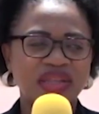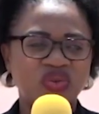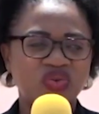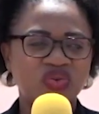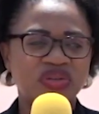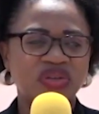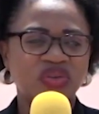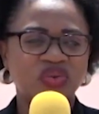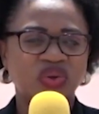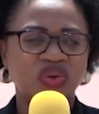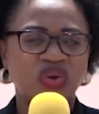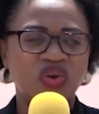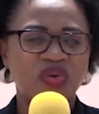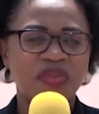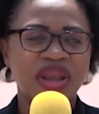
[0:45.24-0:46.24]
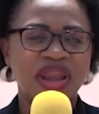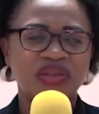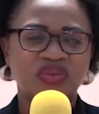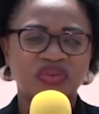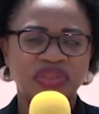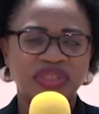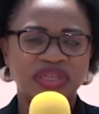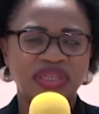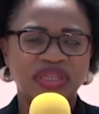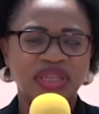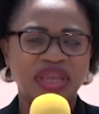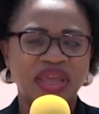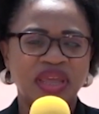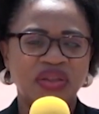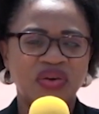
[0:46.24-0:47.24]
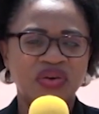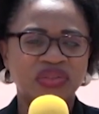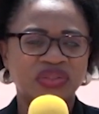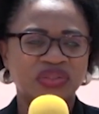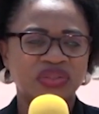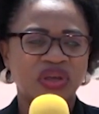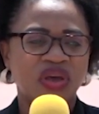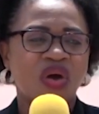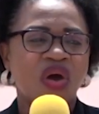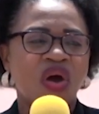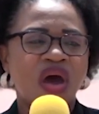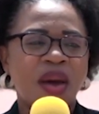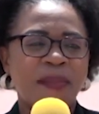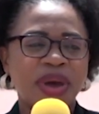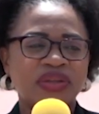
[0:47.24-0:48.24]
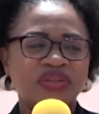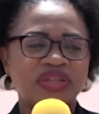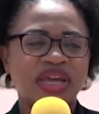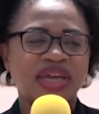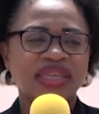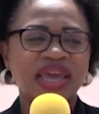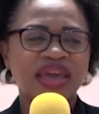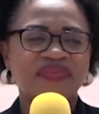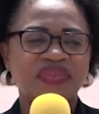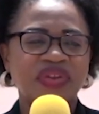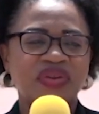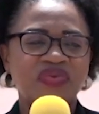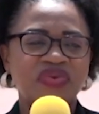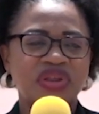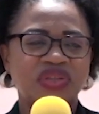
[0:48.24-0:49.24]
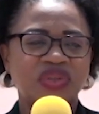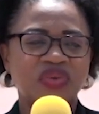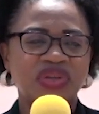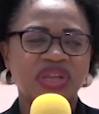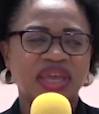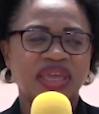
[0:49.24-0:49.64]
études sur l'homme et la société EDOS en partenariat avec l'UNESCO